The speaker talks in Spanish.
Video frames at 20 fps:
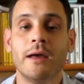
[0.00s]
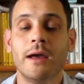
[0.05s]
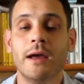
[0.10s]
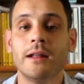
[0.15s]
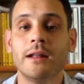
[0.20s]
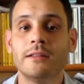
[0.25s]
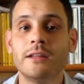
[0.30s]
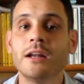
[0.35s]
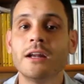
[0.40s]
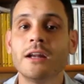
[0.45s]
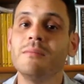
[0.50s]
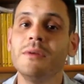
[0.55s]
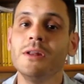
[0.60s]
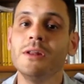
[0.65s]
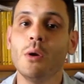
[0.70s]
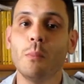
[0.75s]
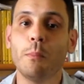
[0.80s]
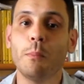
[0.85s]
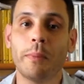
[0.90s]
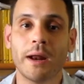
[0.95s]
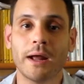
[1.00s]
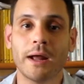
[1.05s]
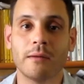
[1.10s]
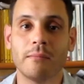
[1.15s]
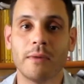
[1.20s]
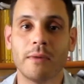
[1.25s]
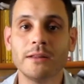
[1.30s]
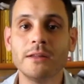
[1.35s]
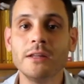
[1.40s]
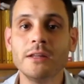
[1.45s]
El término
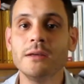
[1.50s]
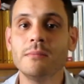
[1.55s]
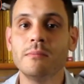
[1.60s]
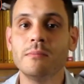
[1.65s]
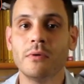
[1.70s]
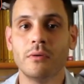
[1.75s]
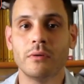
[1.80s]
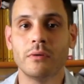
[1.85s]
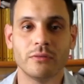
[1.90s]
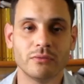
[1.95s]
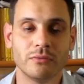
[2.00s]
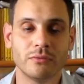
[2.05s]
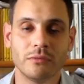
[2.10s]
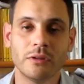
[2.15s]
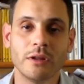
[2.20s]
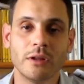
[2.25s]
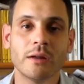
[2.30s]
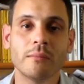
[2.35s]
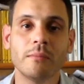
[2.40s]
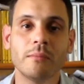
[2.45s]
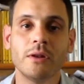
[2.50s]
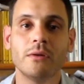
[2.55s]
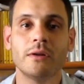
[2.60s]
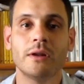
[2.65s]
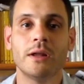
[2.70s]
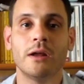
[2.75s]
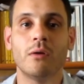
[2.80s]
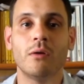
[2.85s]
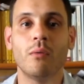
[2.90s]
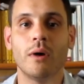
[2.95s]
pragmatismo es un término
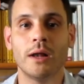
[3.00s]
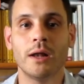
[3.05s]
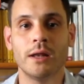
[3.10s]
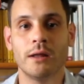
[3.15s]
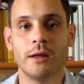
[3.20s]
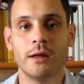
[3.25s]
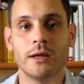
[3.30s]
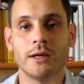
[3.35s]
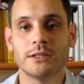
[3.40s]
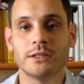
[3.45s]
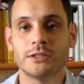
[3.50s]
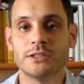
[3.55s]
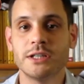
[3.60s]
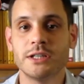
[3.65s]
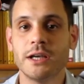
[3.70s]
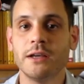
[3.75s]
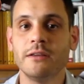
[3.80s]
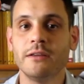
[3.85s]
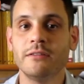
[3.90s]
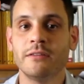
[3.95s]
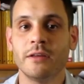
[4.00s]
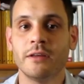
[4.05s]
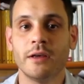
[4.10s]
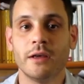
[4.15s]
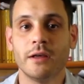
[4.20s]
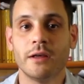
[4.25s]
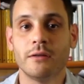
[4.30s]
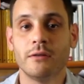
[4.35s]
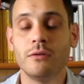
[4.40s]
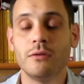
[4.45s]
en el cual James
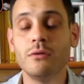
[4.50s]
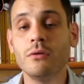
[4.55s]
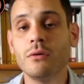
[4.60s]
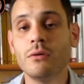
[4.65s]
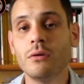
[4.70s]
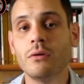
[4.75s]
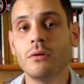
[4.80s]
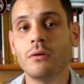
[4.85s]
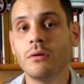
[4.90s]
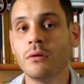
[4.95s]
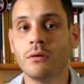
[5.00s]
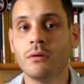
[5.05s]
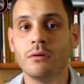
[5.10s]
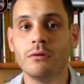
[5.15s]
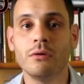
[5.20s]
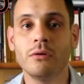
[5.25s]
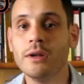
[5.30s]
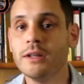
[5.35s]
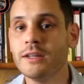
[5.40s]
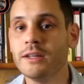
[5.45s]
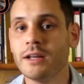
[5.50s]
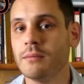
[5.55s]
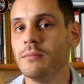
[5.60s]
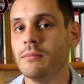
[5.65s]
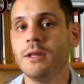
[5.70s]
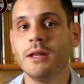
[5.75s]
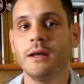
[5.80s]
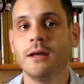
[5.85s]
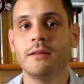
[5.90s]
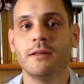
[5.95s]
no, no le
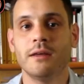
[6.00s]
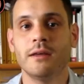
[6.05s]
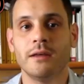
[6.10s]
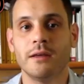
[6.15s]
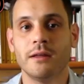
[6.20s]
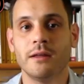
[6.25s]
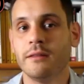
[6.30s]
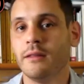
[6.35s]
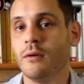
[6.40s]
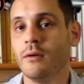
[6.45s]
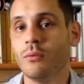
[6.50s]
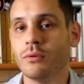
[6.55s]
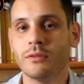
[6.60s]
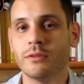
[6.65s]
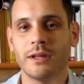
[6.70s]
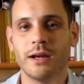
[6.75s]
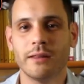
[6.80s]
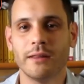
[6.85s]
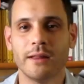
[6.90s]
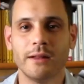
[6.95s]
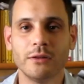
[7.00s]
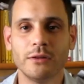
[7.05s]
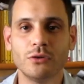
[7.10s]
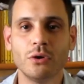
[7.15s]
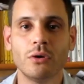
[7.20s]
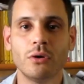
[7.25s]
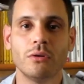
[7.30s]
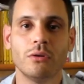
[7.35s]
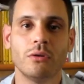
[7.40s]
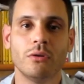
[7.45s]
termina de, gustar del
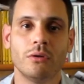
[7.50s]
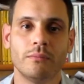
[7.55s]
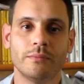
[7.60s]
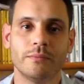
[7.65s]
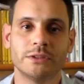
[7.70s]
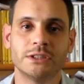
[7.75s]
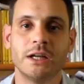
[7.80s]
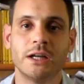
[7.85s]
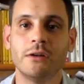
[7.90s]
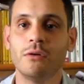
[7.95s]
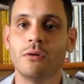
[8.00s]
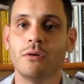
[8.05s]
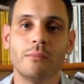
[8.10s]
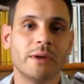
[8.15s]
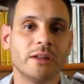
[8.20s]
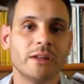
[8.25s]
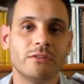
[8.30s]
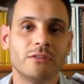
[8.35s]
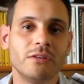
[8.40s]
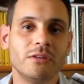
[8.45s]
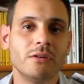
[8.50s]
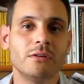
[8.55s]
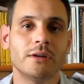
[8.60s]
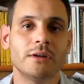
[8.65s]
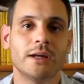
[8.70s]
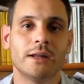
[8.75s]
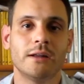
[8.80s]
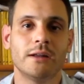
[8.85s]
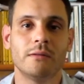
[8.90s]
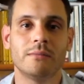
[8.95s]
todo, ya lo
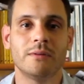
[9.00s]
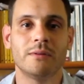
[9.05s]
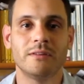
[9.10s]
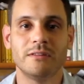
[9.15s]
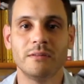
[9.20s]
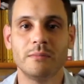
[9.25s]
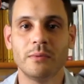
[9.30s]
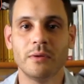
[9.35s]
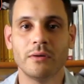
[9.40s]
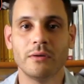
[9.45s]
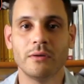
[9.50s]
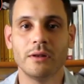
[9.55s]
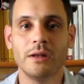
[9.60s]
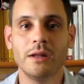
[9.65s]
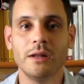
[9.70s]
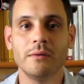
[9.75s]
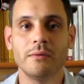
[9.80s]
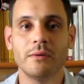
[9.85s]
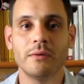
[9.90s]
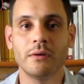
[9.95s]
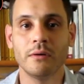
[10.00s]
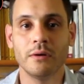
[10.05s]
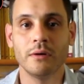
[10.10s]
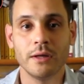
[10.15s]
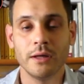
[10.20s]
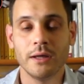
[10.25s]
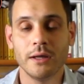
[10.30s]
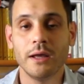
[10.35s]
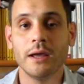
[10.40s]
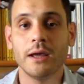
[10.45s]
menciona en el principio del libro,
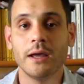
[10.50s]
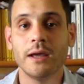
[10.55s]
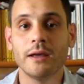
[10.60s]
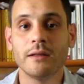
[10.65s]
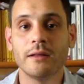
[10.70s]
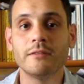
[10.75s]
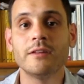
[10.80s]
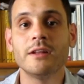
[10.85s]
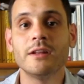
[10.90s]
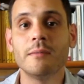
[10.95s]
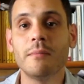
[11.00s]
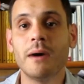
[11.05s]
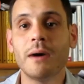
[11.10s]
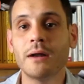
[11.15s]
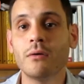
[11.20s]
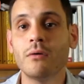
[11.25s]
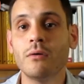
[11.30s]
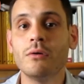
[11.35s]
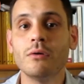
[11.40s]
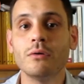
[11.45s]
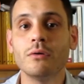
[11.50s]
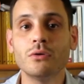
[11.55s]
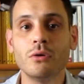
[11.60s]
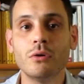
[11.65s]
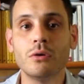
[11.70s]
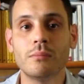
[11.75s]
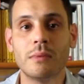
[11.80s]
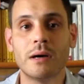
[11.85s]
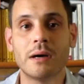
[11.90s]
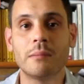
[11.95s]
eh, sin embargo lo
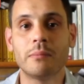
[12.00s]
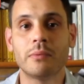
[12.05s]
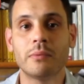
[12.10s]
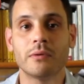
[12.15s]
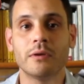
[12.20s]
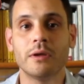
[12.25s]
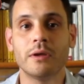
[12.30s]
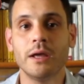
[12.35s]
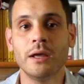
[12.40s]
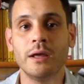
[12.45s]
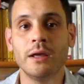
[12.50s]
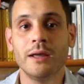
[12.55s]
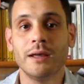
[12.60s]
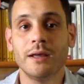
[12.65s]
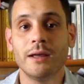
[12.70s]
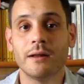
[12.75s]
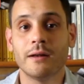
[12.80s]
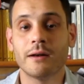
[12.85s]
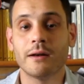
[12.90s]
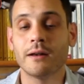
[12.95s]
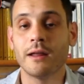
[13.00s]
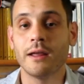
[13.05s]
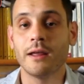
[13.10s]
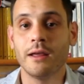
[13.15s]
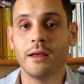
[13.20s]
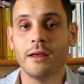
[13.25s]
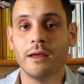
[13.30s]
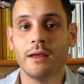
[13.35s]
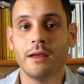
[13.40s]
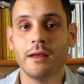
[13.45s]
toma porque
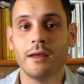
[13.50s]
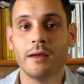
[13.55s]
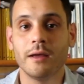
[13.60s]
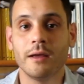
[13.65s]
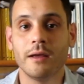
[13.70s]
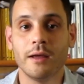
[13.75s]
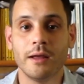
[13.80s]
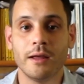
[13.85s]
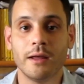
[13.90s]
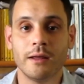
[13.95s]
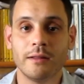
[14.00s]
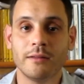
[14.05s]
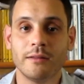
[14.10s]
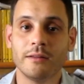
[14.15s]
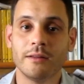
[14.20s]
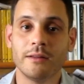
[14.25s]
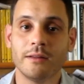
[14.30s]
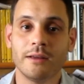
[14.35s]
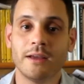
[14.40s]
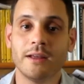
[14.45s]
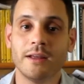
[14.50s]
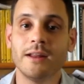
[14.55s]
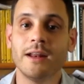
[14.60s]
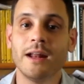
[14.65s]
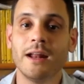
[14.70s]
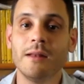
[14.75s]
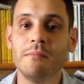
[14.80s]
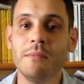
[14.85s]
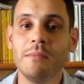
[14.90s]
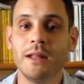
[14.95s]
eh, eh,
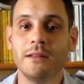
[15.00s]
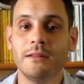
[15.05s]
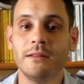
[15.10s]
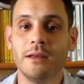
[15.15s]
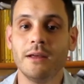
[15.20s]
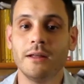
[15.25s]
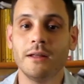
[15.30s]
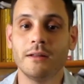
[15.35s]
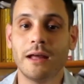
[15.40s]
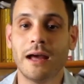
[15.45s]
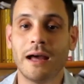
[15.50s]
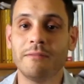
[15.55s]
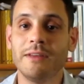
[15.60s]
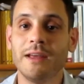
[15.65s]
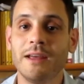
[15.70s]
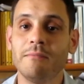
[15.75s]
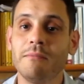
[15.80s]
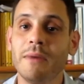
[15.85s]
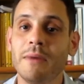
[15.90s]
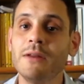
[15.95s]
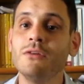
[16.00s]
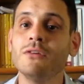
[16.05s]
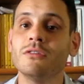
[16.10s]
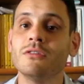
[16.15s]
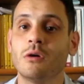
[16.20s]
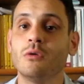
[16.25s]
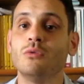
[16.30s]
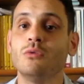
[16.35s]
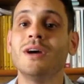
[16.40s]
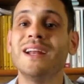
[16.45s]
generalmente habían
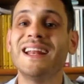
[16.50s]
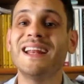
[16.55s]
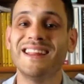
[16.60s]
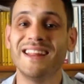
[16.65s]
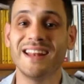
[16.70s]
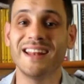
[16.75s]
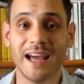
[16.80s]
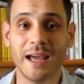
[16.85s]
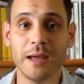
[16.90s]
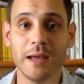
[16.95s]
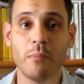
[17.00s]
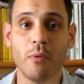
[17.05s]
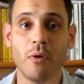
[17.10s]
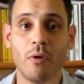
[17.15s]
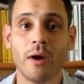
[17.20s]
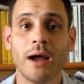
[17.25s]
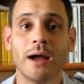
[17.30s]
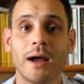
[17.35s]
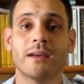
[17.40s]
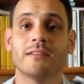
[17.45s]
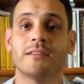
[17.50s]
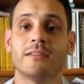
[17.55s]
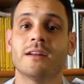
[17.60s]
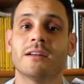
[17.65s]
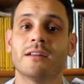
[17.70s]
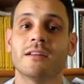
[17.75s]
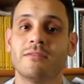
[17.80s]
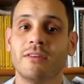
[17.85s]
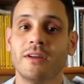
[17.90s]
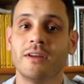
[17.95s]
varios autores de la época que se
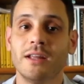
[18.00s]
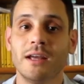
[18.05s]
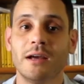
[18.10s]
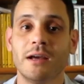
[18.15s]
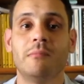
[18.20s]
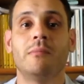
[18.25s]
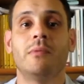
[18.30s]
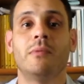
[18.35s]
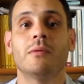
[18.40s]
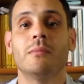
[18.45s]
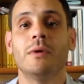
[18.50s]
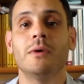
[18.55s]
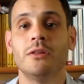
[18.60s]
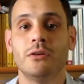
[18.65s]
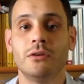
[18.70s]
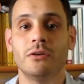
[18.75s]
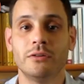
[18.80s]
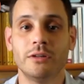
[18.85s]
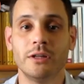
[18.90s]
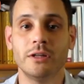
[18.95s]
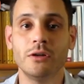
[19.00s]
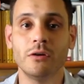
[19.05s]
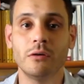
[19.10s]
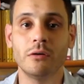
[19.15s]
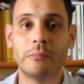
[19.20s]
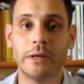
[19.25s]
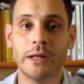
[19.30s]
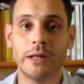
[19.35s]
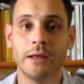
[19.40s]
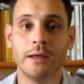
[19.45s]
referían por medio de este
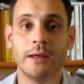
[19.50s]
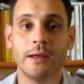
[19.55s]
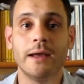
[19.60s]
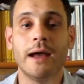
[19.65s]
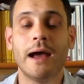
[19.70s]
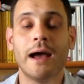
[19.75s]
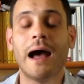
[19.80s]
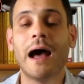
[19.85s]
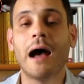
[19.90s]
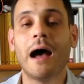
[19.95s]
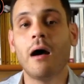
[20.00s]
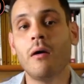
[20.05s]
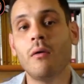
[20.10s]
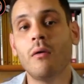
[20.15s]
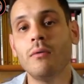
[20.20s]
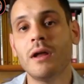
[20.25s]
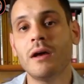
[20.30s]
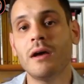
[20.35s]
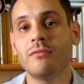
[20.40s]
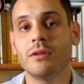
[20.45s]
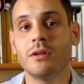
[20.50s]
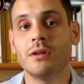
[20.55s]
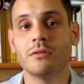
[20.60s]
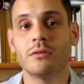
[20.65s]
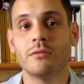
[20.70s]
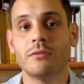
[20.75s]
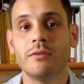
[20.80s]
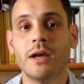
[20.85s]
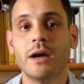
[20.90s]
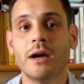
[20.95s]
nombre a una
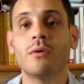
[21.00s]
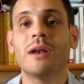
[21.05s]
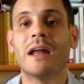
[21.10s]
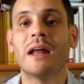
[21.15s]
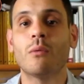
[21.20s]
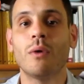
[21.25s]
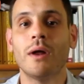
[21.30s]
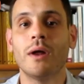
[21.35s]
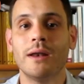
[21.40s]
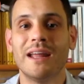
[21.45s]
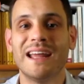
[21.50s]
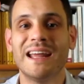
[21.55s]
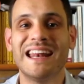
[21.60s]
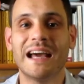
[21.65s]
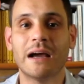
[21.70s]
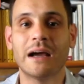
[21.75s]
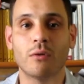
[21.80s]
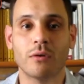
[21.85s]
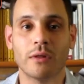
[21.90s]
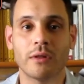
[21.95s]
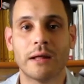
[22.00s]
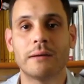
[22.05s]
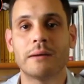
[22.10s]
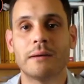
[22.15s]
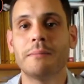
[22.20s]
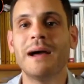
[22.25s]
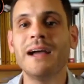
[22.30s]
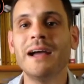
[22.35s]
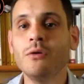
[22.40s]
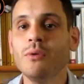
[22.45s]
filosofía con la cual él acordaba,
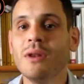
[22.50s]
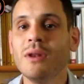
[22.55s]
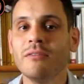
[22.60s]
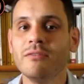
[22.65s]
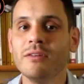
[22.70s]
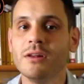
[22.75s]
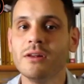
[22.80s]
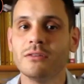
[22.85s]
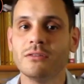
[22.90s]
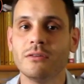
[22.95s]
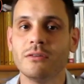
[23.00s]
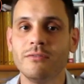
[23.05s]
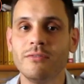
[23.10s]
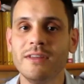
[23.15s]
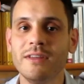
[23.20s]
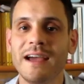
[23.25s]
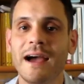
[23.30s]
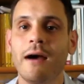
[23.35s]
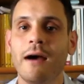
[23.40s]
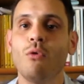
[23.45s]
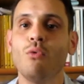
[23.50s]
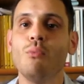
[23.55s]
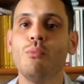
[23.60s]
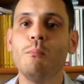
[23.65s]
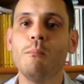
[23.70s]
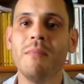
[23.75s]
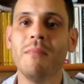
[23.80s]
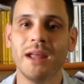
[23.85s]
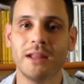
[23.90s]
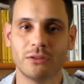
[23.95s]
más que una filosofía,
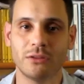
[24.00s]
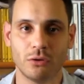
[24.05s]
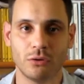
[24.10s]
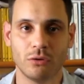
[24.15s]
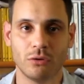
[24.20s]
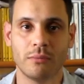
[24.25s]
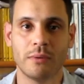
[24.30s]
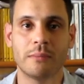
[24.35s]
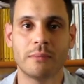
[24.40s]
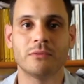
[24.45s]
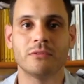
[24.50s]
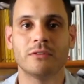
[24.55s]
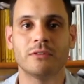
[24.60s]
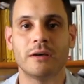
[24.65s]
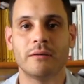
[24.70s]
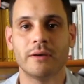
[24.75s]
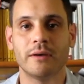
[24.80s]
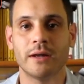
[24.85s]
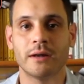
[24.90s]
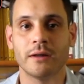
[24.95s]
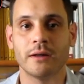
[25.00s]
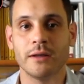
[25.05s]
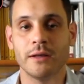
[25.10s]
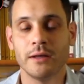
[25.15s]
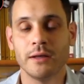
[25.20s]
un método, vamos a ver.